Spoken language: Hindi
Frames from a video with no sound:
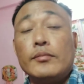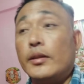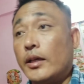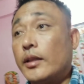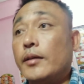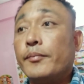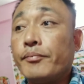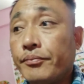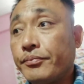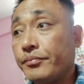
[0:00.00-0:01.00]
देखते हैं
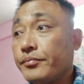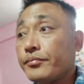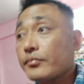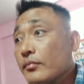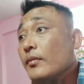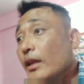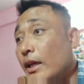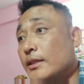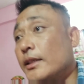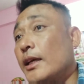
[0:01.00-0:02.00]

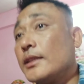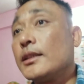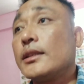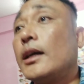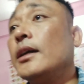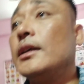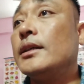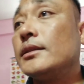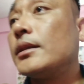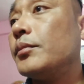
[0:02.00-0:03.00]
कैसे क्या चलता है
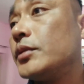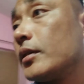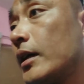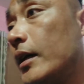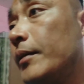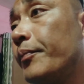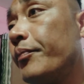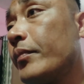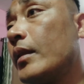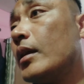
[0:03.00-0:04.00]
सैमसंग का है
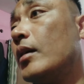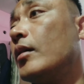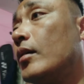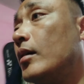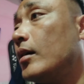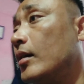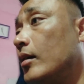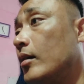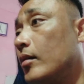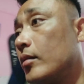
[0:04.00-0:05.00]

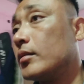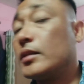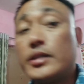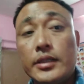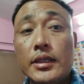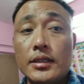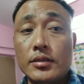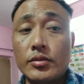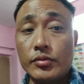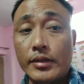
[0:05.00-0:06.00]
और थ्री
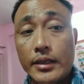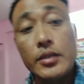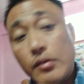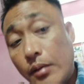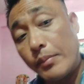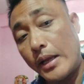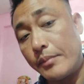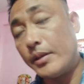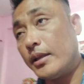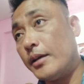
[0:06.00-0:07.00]
इयर्स वारंटी वाला
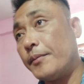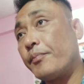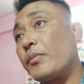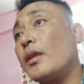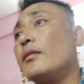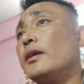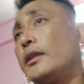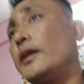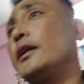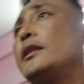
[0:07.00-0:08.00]
प्लान भी लिए
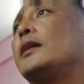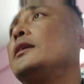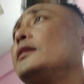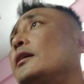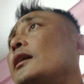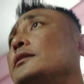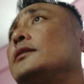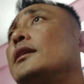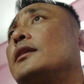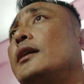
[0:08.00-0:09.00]
देखते हैं कितना दिन कैसे
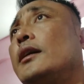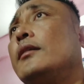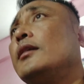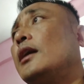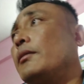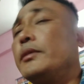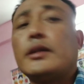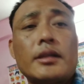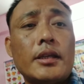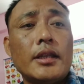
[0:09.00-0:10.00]
चलता है अभी
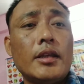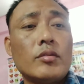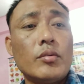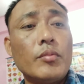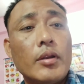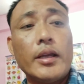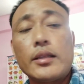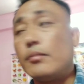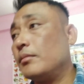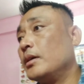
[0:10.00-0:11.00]
तक के लिए तो पूरा
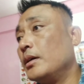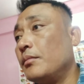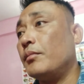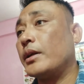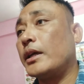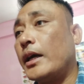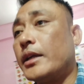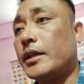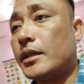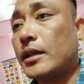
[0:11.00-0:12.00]
एकदम बढ़िया
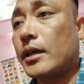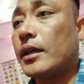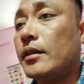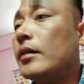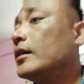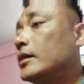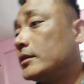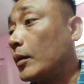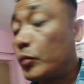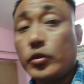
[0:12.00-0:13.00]
है ठीक ठाक है
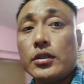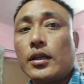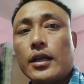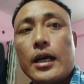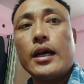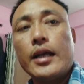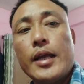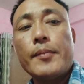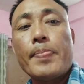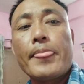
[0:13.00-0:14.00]
सब कुछ चल रहा
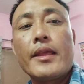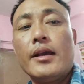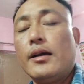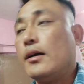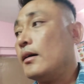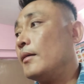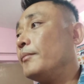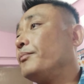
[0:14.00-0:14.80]
है आ,